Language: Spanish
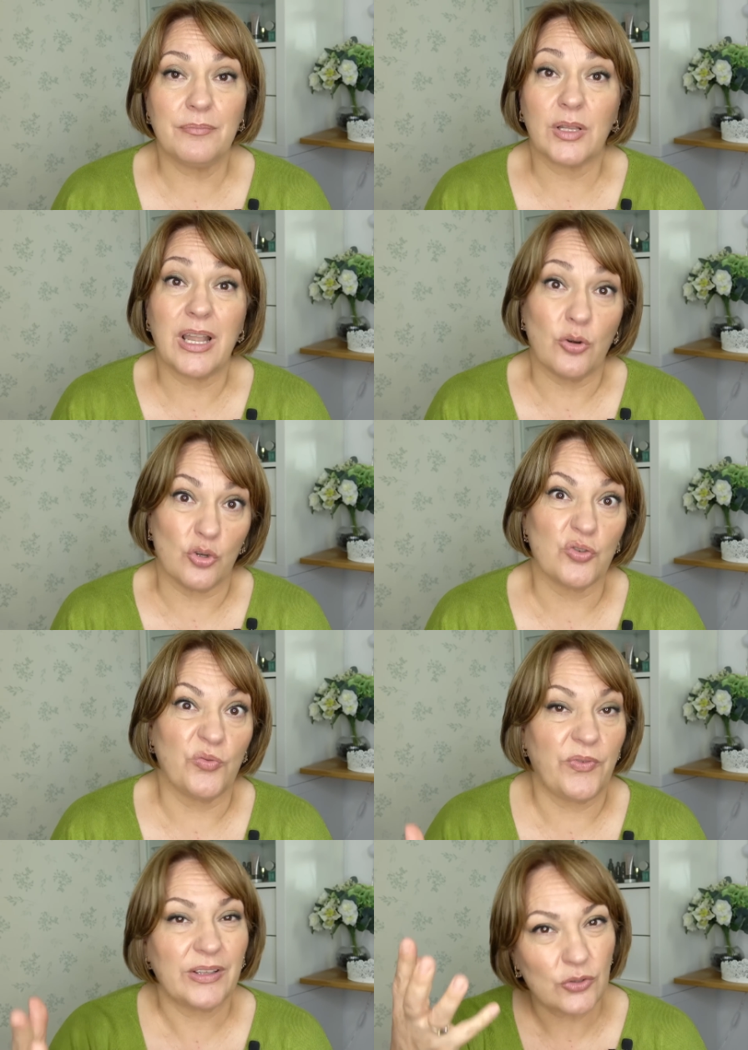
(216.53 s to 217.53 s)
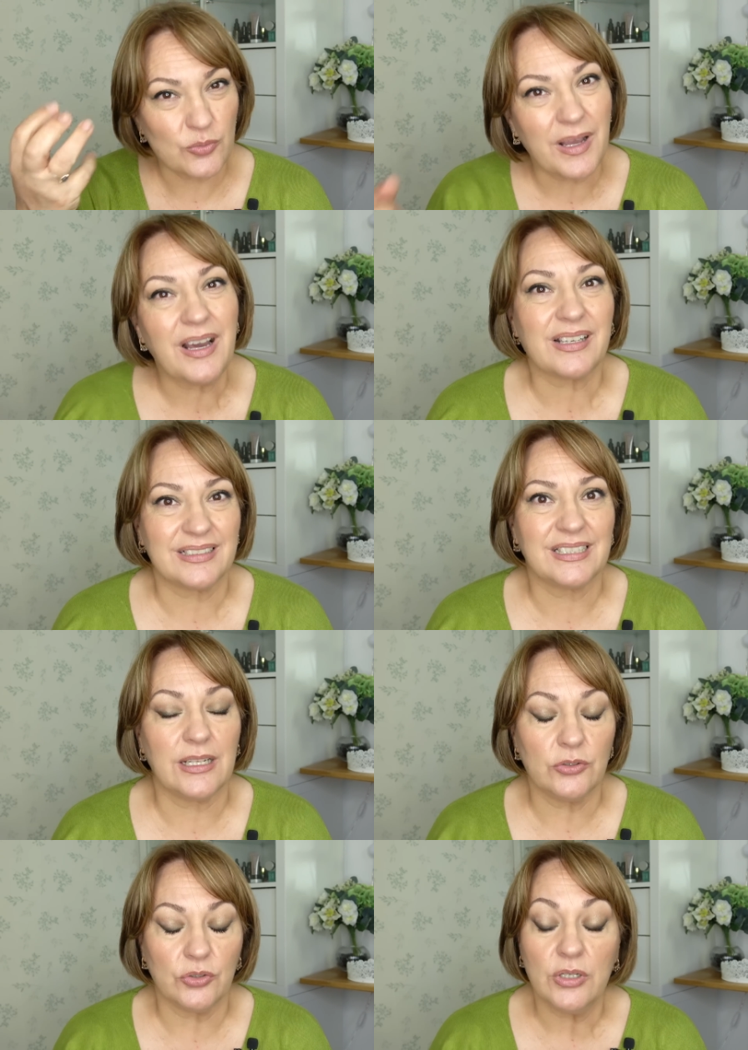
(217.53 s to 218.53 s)
claro, los sulfatos van
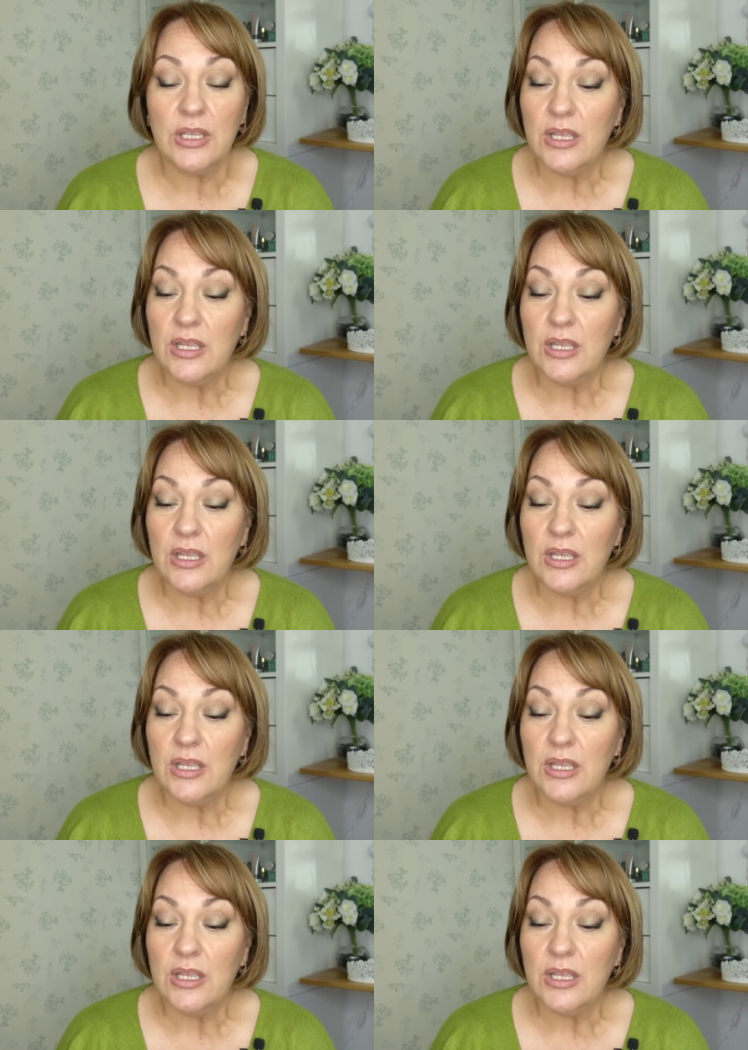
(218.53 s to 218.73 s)
arrastrando.